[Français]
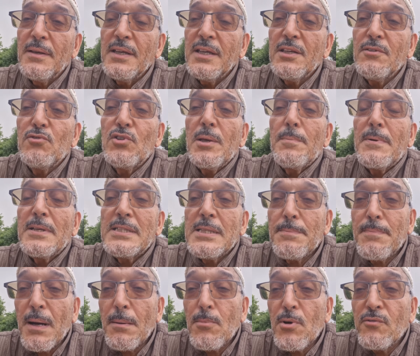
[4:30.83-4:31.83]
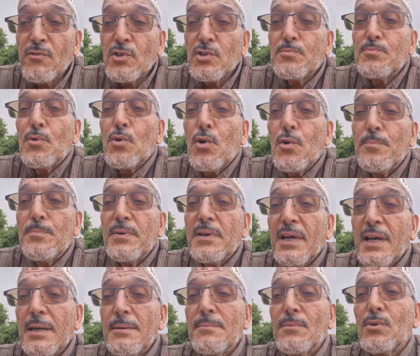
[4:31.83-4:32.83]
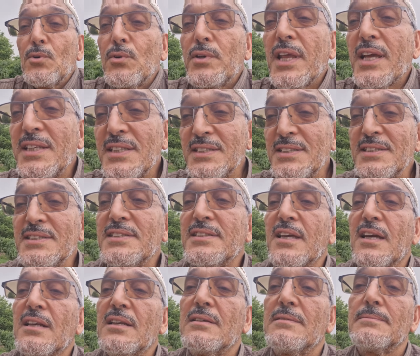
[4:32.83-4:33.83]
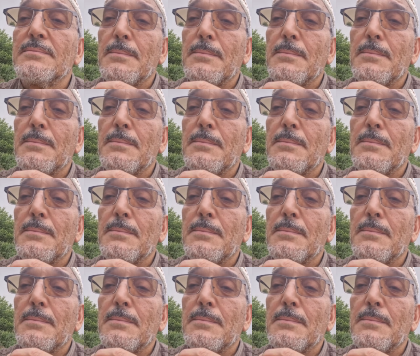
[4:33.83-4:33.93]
et il voulait passer par mon ventre pour opérer mon hernie discale.